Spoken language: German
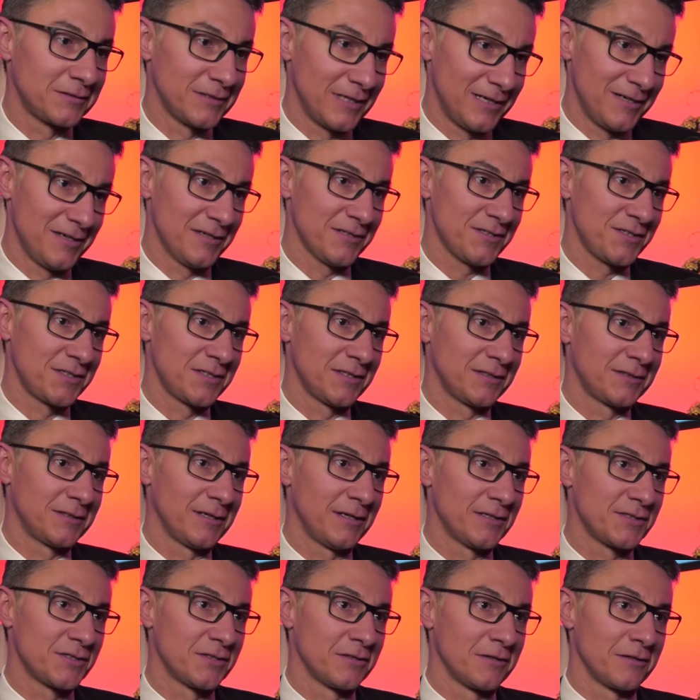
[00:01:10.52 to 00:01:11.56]
das,
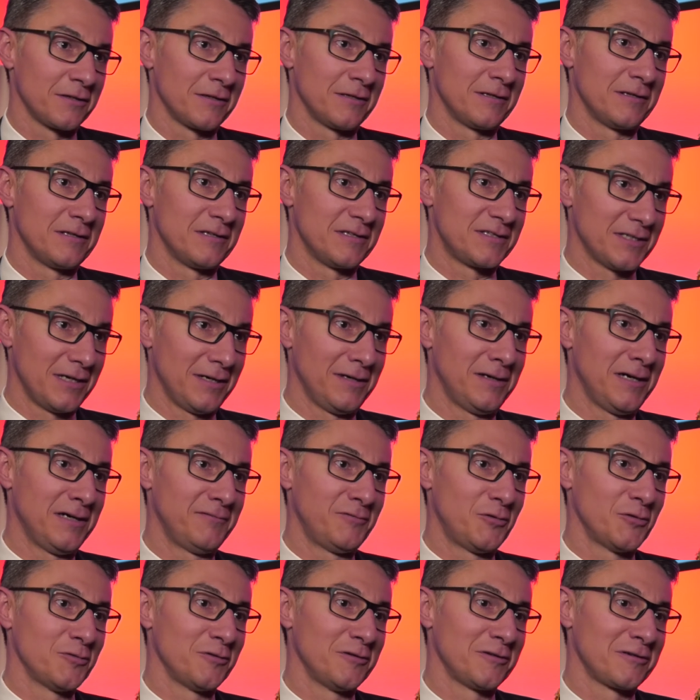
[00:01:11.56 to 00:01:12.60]
dass er
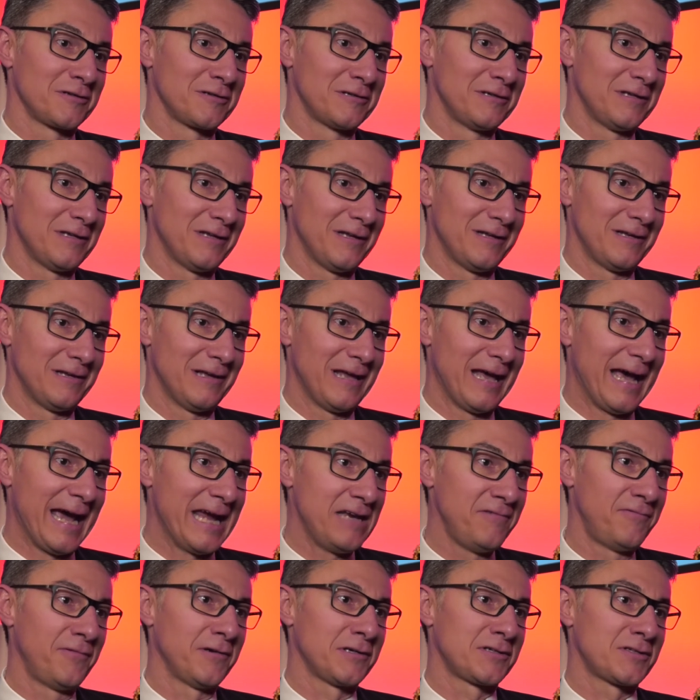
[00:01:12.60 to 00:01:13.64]
Sachen, die er
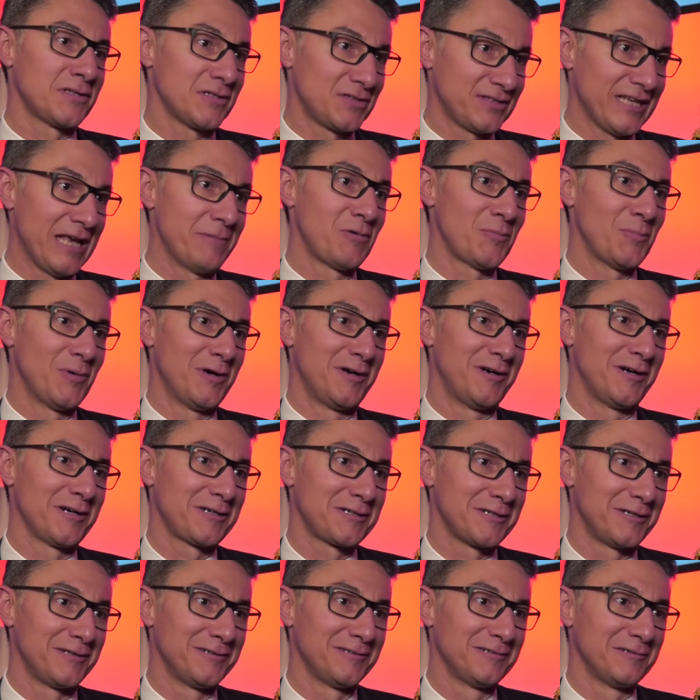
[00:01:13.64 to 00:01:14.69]
einfach selber
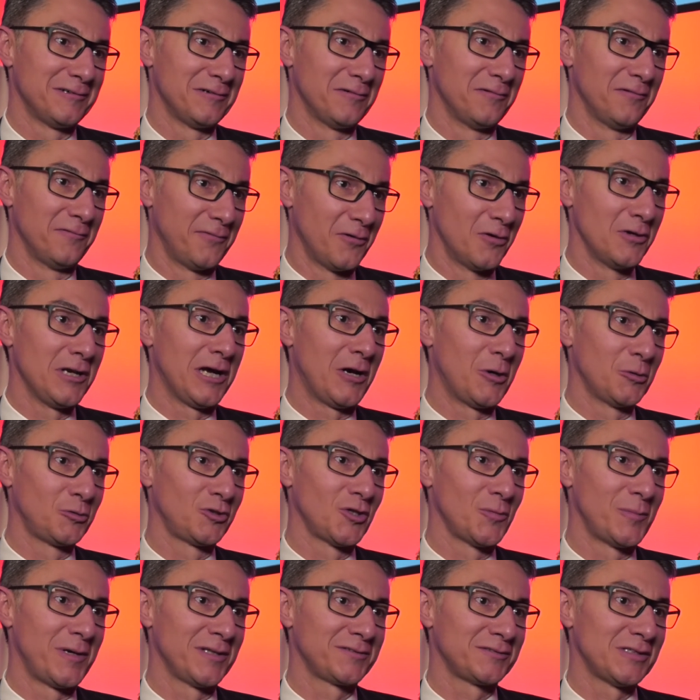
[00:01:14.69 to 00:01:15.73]
machen kann,
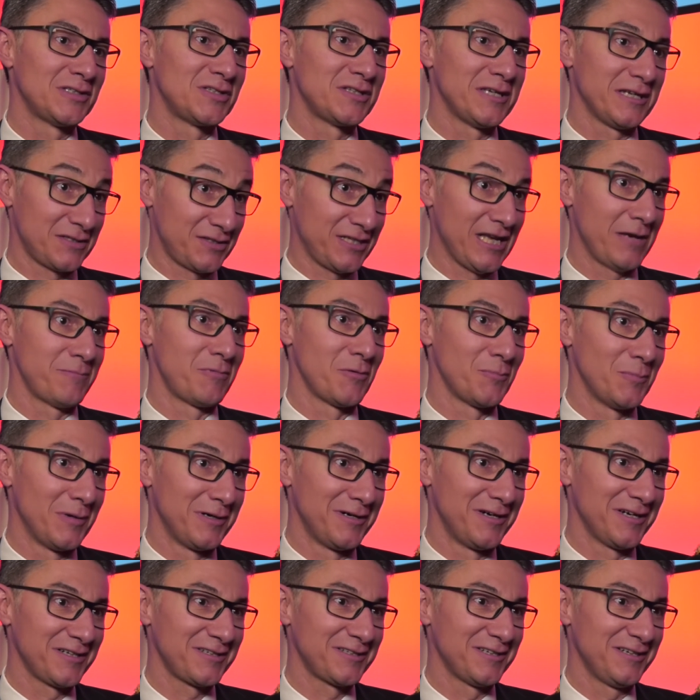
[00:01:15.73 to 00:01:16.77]
vollautomatisiert selber
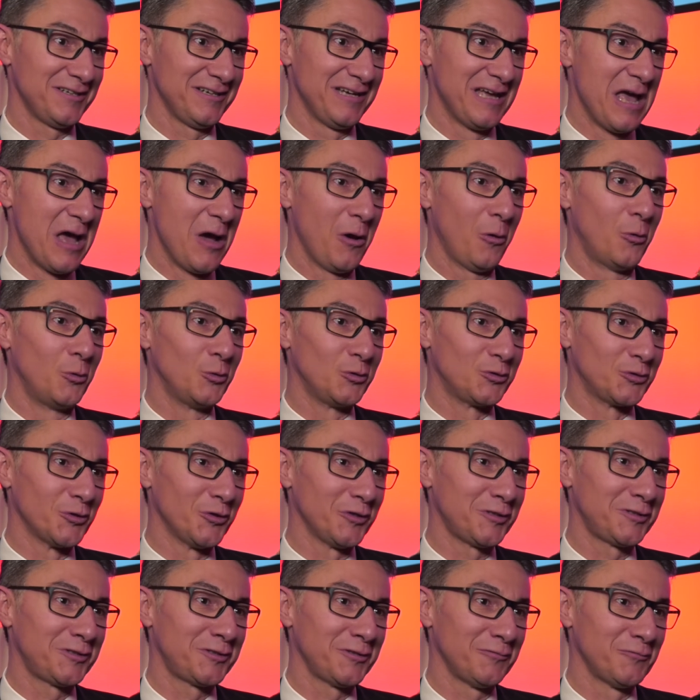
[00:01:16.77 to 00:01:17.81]
machen kann. Und
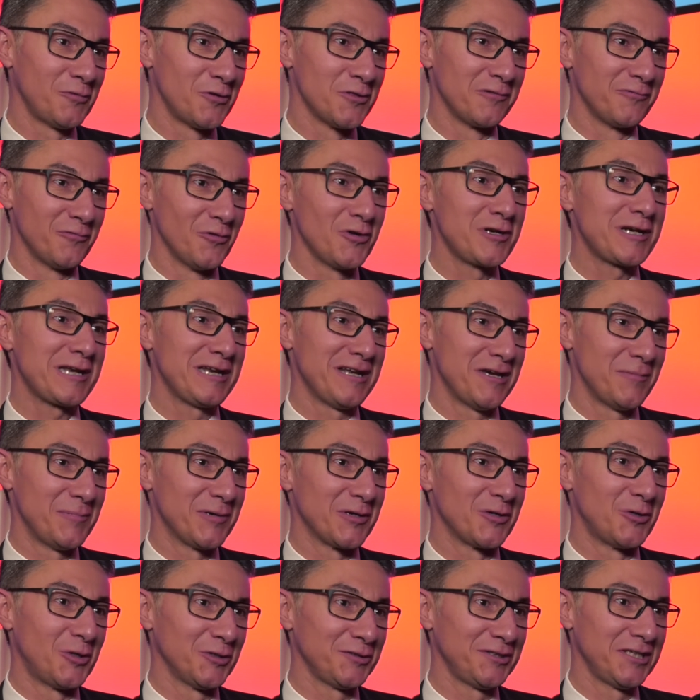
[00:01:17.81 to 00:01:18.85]
dort, wo er wirklich eine
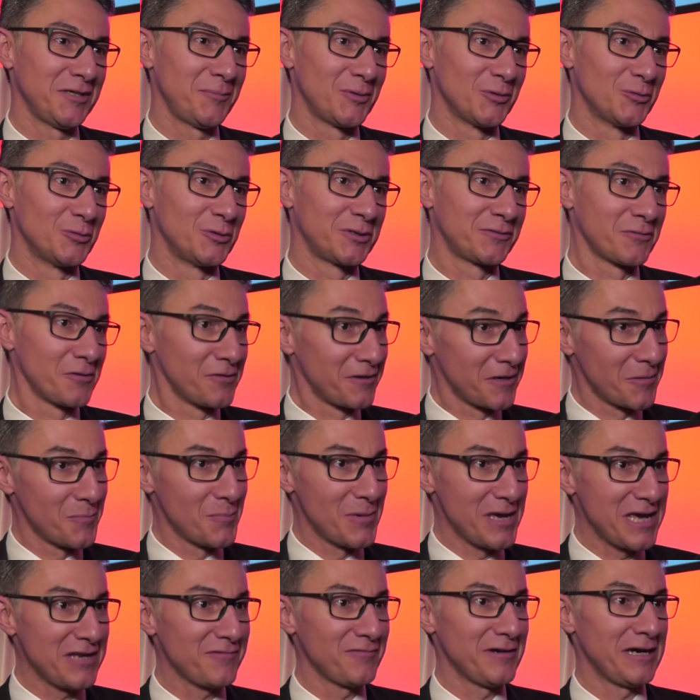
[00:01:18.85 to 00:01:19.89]
Beratung braucht, wo er
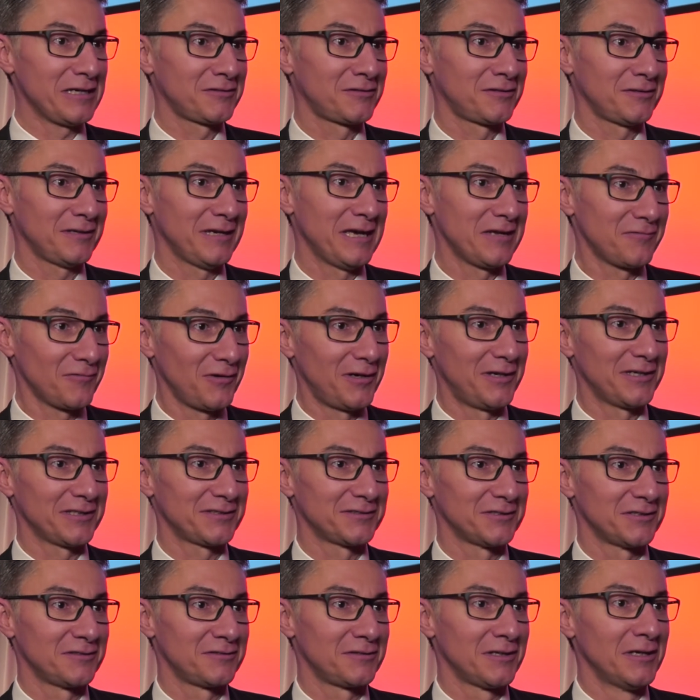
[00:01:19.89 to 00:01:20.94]
einen Mehrwert
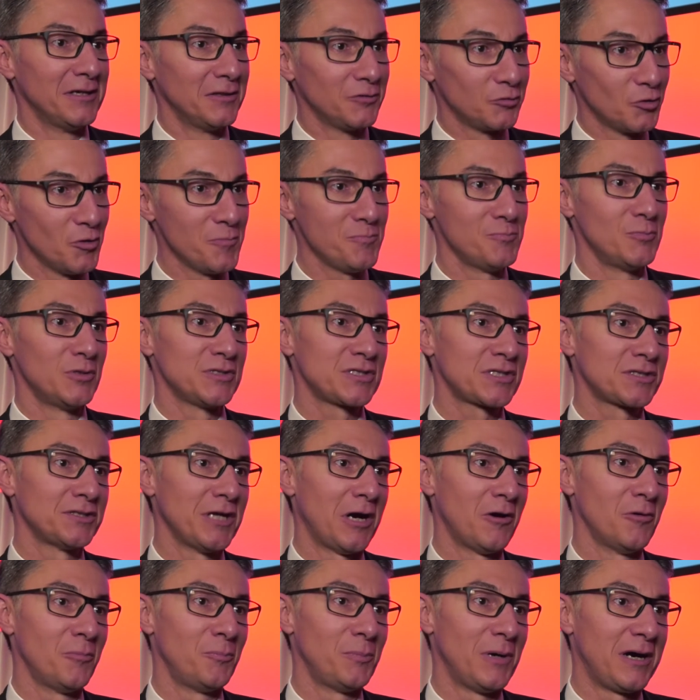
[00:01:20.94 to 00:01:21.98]
erwartet, dort muss
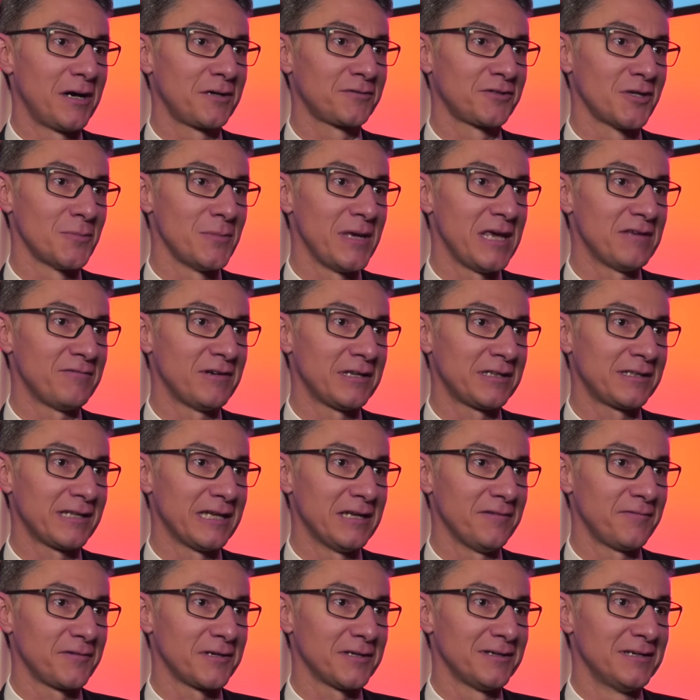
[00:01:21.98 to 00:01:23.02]
genau die Bank den Mehrwert
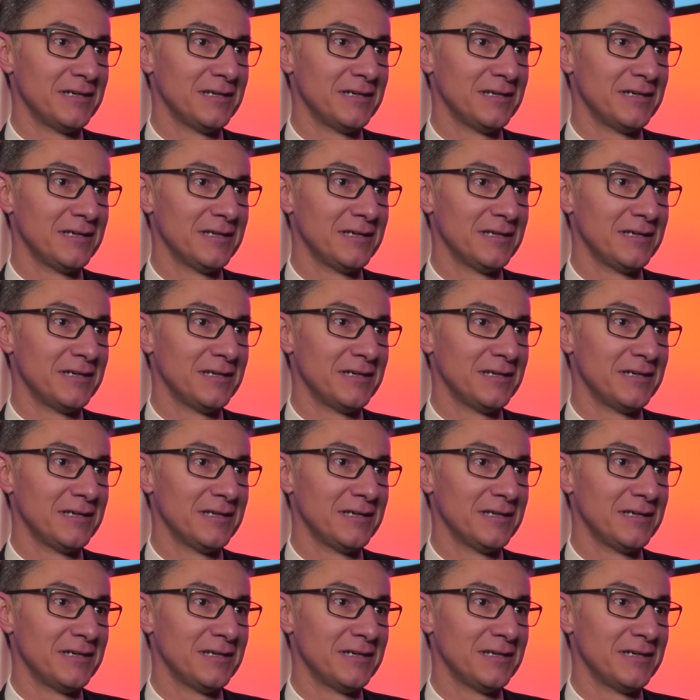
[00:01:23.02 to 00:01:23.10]
liefern.